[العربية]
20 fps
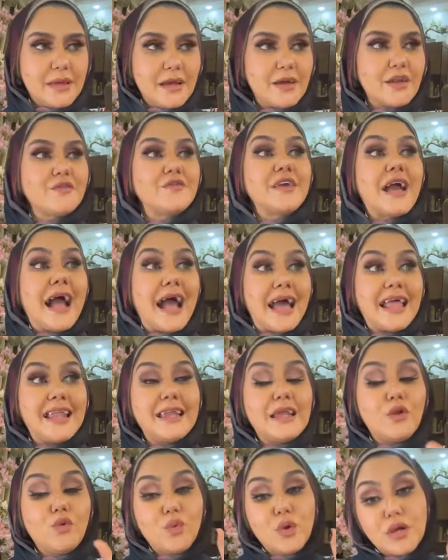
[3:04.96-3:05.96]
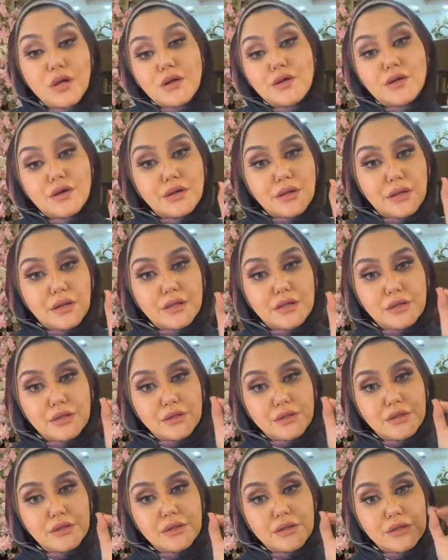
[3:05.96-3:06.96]
بيعرف يحلل ويقرا
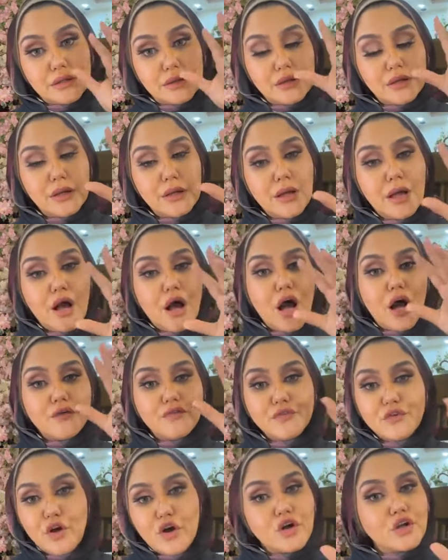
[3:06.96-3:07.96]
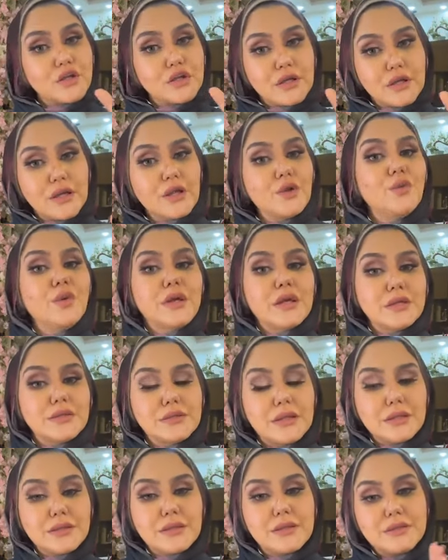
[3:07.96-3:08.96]
افكار حلوه
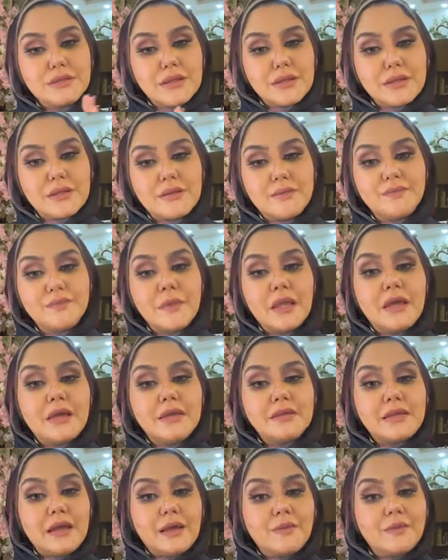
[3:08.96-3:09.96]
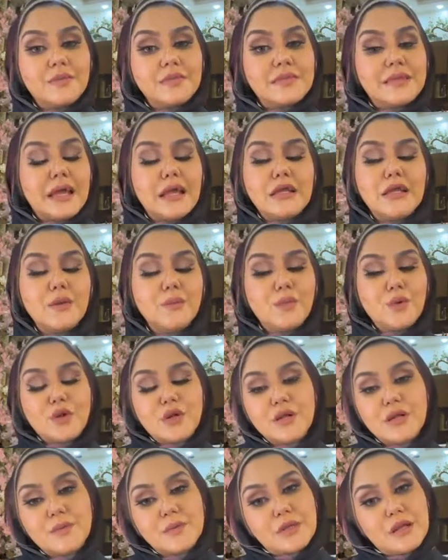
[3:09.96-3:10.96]
جدا جدا جدا طيب تاني
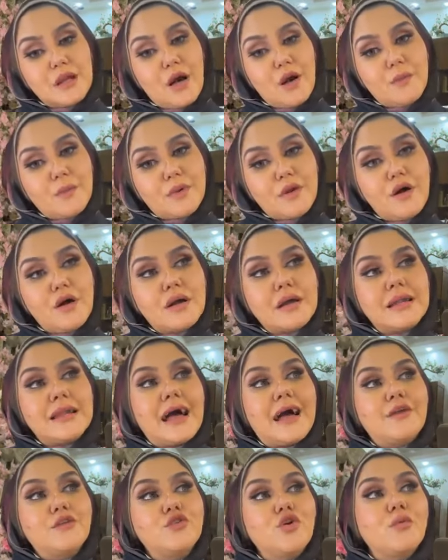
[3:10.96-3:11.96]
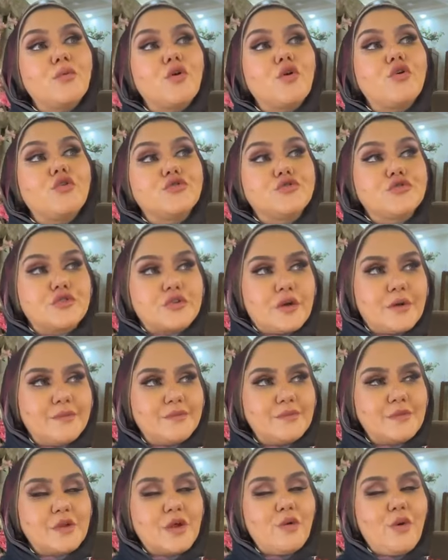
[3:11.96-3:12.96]
برج من الابراج اللي عندهم قدره
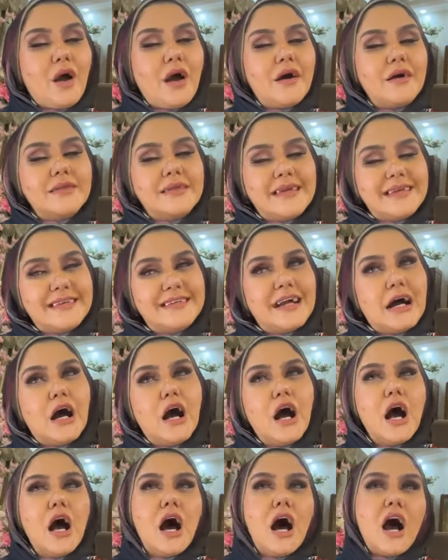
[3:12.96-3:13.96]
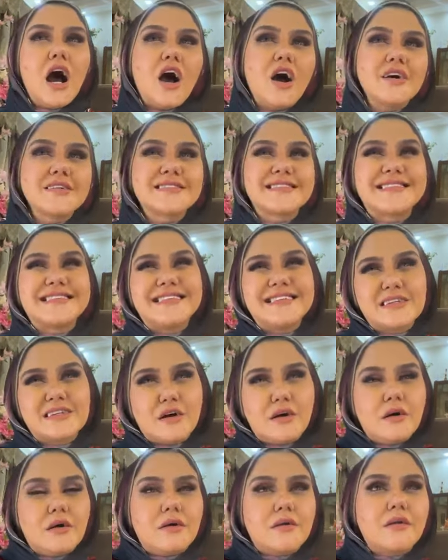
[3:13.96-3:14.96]
روحانيه
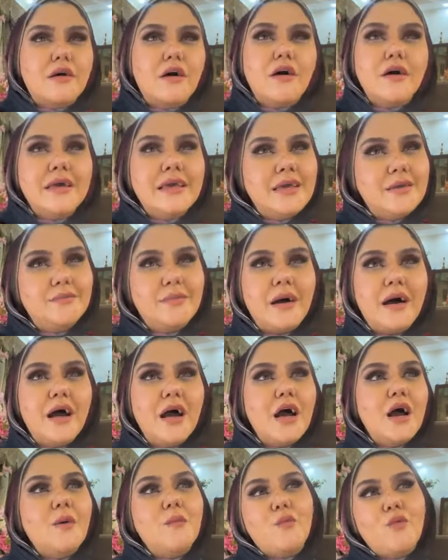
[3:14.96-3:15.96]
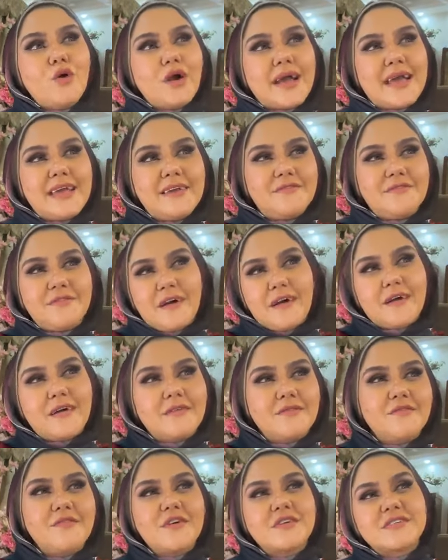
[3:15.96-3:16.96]
خطيره رهيبه مخيفه
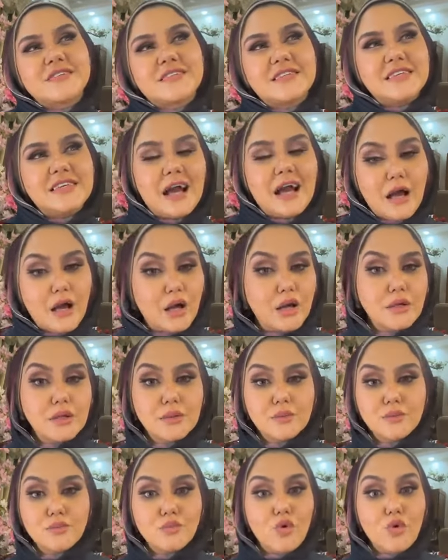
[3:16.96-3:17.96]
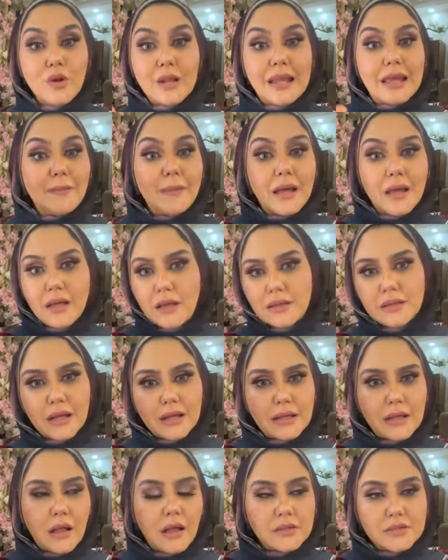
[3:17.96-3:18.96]
فظيعه مؤلمه
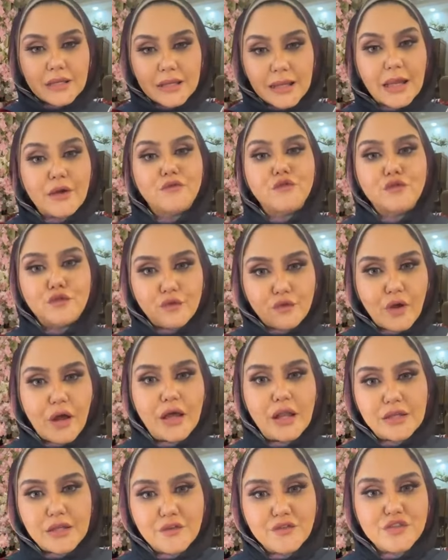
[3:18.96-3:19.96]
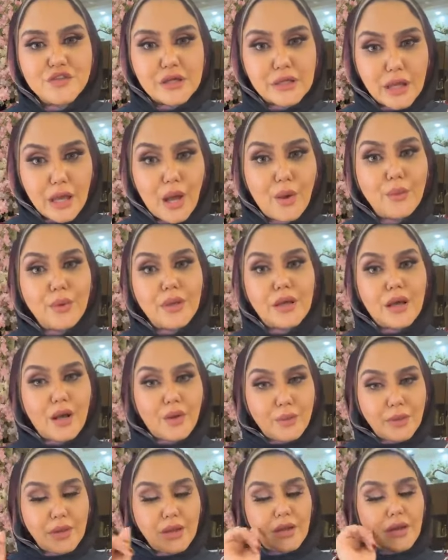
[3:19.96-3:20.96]
يعني خف على نفسك قوي
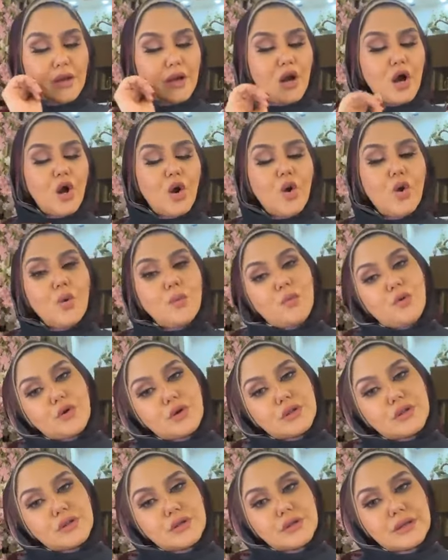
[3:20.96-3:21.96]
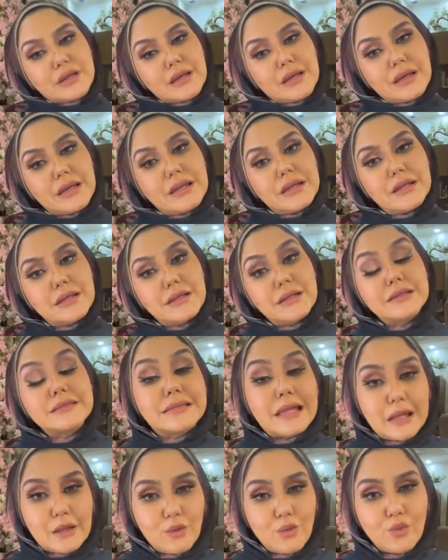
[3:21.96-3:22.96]
قوي هو برج
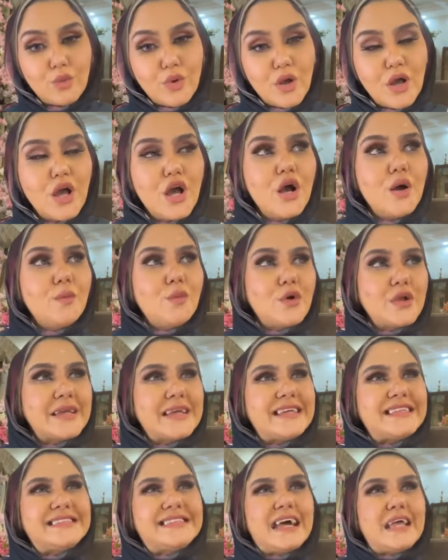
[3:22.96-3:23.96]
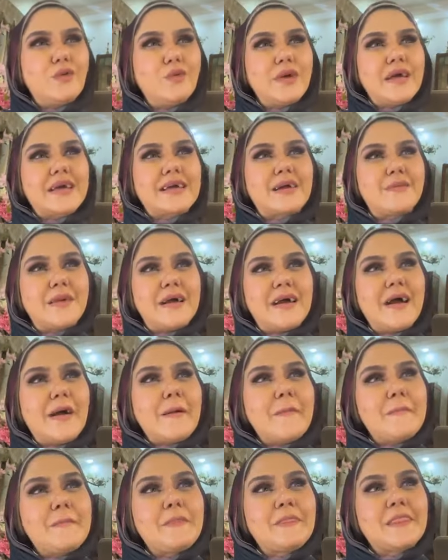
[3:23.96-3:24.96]
الدلو برج الدلو يا
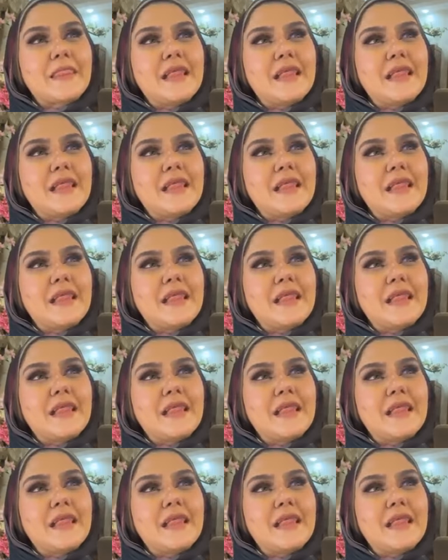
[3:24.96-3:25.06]
جماعه